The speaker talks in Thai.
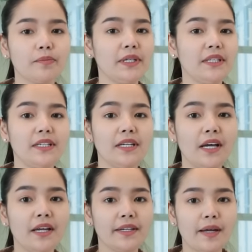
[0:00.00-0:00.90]
จะมี
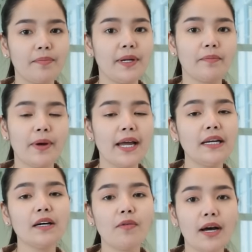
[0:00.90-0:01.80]
แท็บเล็ตมาให้
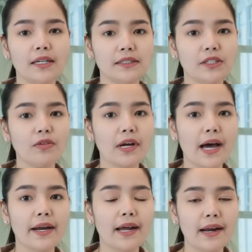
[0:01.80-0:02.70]
เลือกว่า เออ ต้อง
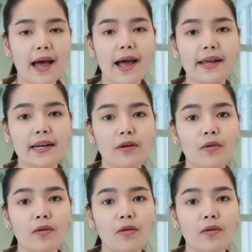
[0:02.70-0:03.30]
การอะไรแล้